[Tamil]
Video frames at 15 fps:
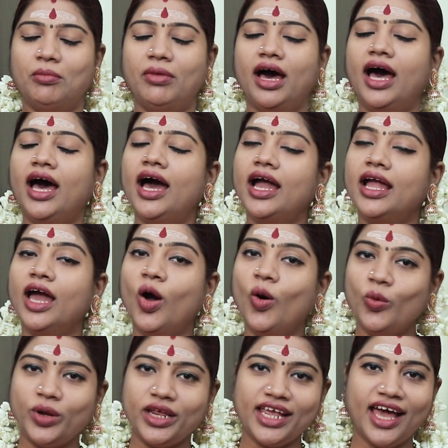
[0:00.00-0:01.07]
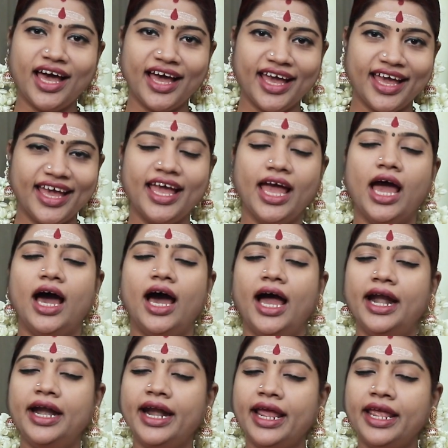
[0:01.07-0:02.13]
மகா கௌரியாக
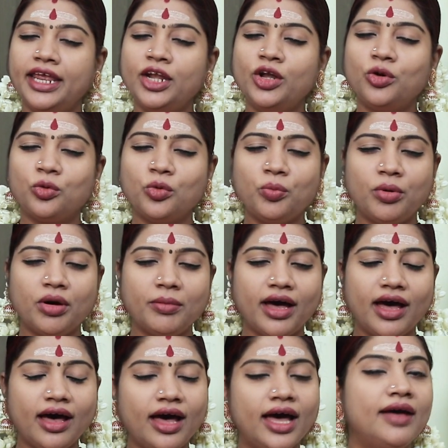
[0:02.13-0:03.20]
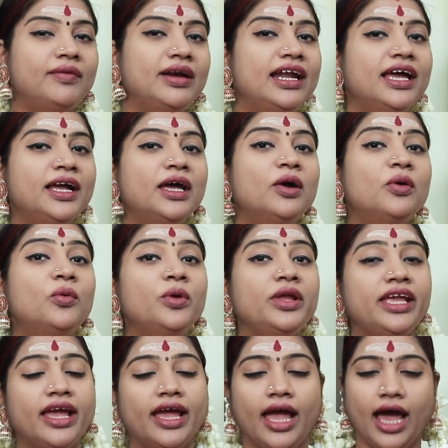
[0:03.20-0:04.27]
அழகின் ரூபமாக
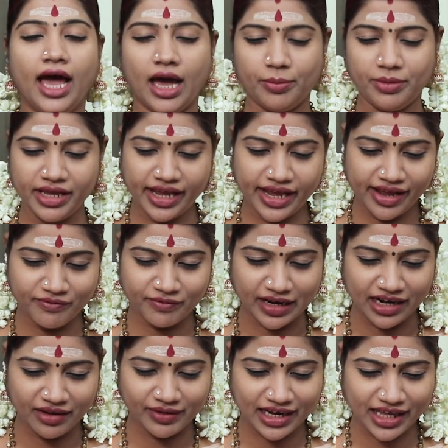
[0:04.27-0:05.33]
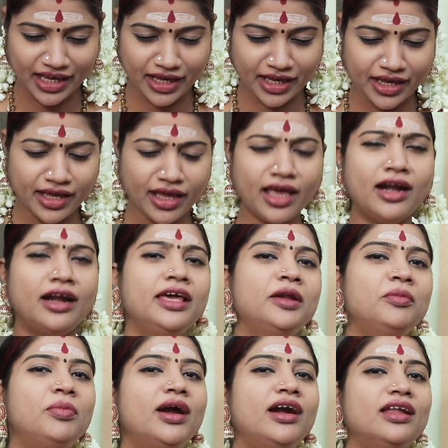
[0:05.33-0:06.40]
விளங்கக்கூடிய அப்படியே வெள்ள வெள்ளேர்னு
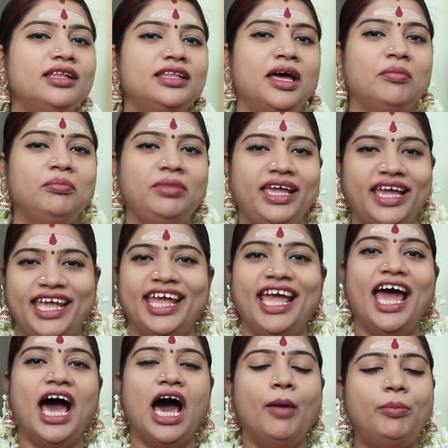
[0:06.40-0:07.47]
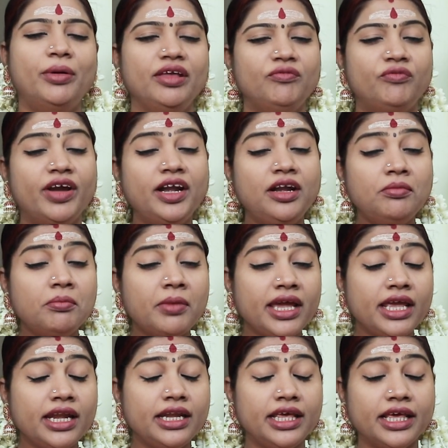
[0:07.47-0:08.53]
இருப்பாள் அந்த அம்பிகை அப்படி வெண்மை
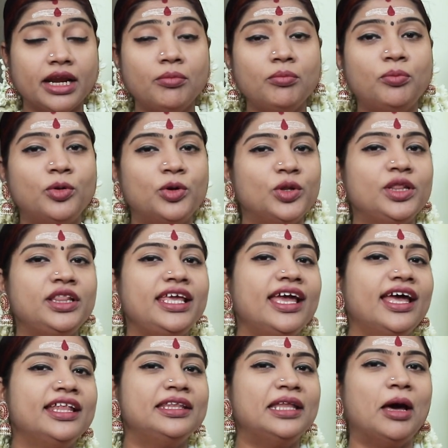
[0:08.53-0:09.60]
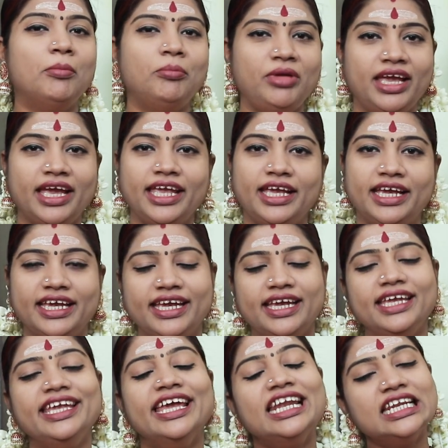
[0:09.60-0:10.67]
நிறம் பொருந்திய அந்த அம்பிகைக்கு
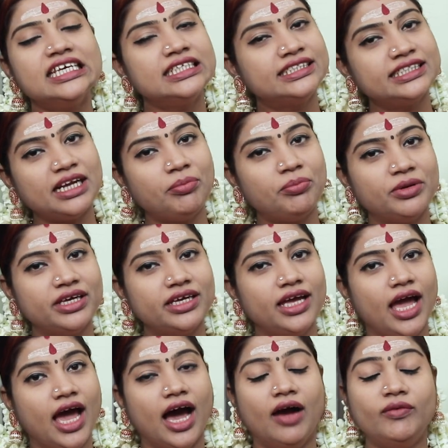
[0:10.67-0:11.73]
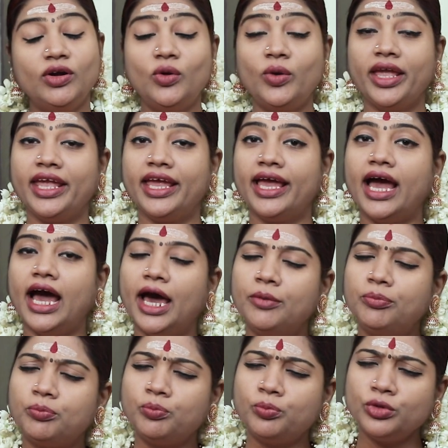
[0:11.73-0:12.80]
என்ன சிறப்பு அவளுடைய
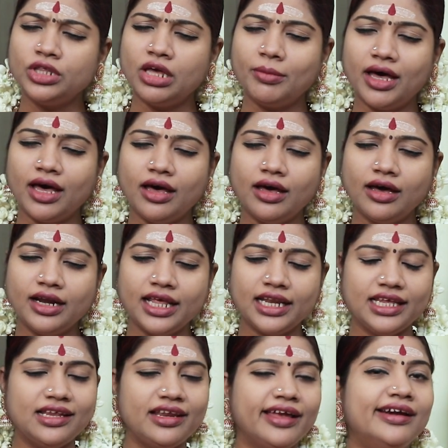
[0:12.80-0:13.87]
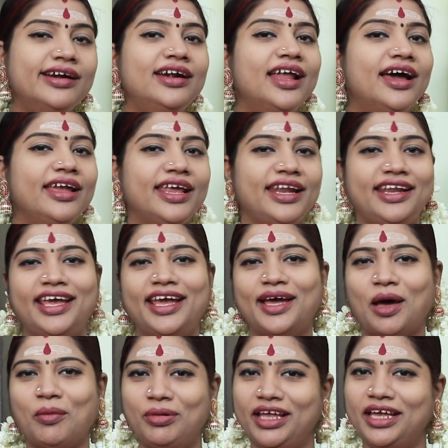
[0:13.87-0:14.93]
அற்புதமான லீலைகள்லாம் என்ன
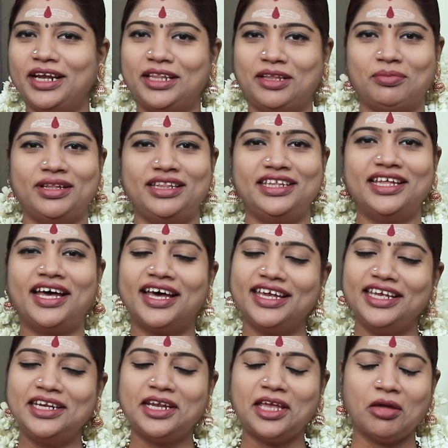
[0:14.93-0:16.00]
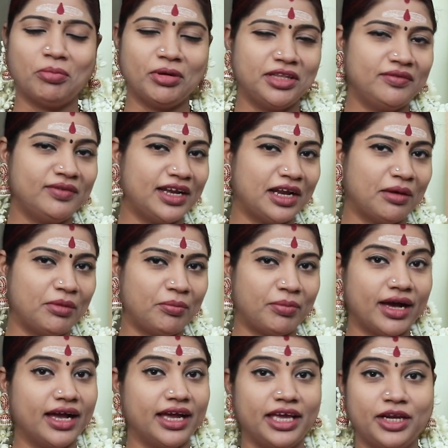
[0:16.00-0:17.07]
அப்படிங்கிறத பற்றி தான் இன்றைய பதிவில் நம்ம
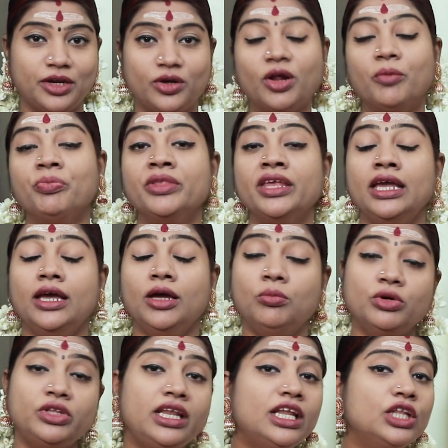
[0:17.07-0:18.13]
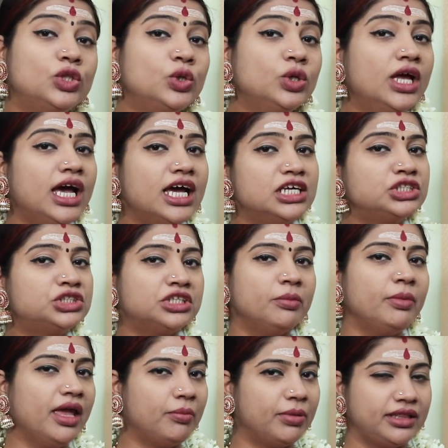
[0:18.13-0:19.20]
பார்க்க இருக்கிறோம் முதல்ல
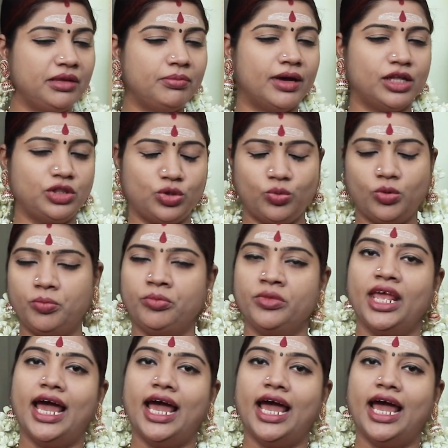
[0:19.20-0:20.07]
துர்காஷ்டமியை பற்றி பார்த்துருவோம்